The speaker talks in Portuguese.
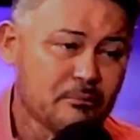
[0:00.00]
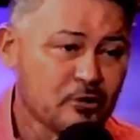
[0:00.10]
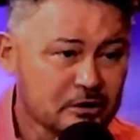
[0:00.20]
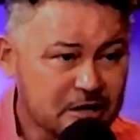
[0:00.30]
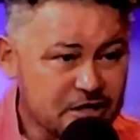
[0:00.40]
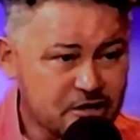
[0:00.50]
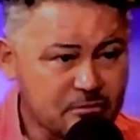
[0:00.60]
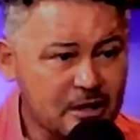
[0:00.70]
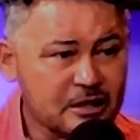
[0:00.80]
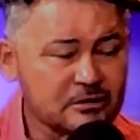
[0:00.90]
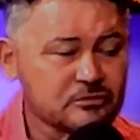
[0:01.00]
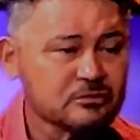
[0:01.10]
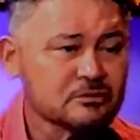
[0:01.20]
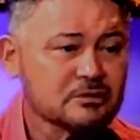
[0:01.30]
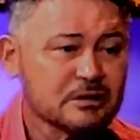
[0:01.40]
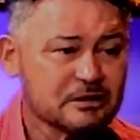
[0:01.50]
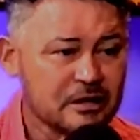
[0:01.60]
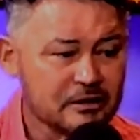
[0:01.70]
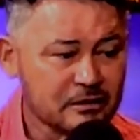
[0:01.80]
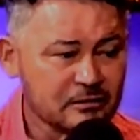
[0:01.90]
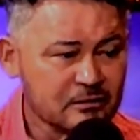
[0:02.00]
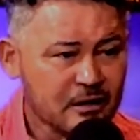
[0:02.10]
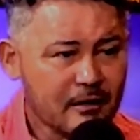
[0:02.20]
meu atendimento, entendeu?